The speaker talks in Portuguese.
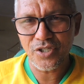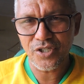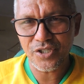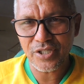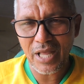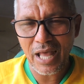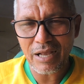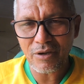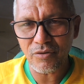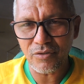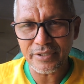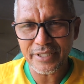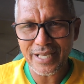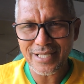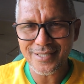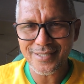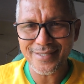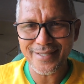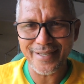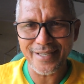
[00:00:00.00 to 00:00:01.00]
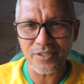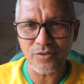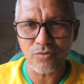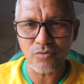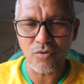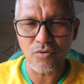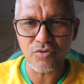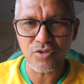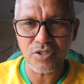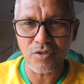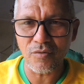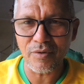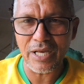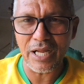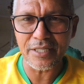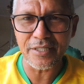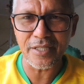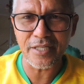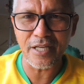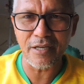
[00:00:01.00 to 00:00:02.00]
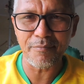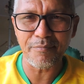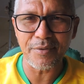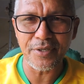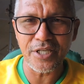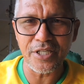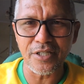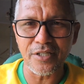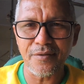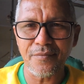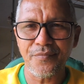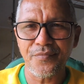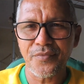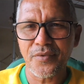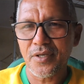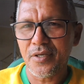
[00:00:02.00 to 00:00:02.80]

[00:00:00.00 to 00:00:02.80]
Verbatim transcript: está acontecendo com o seu galo de Campina,